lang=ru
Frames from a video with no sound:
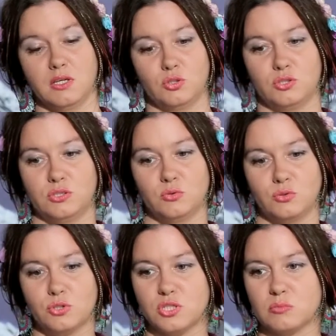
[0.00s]
То есть
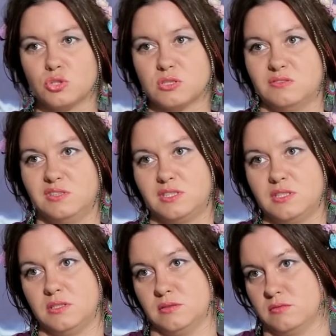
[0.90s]
художник может
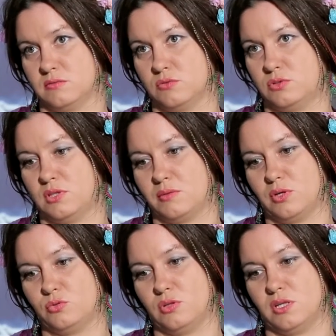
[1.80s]
вести. Вот я
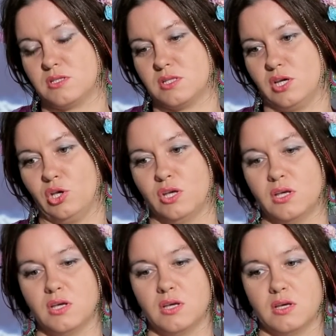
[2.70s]
могу, я не знаю,
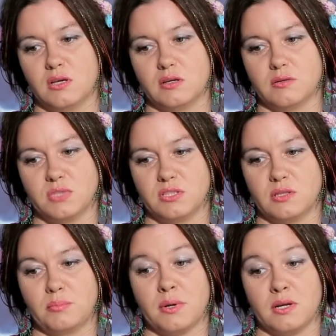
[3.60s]
мне
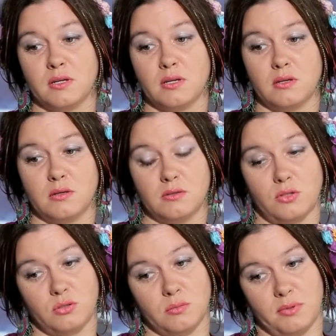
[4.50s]
надо про
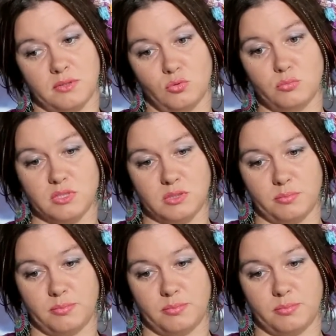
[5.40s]
гелты подумать,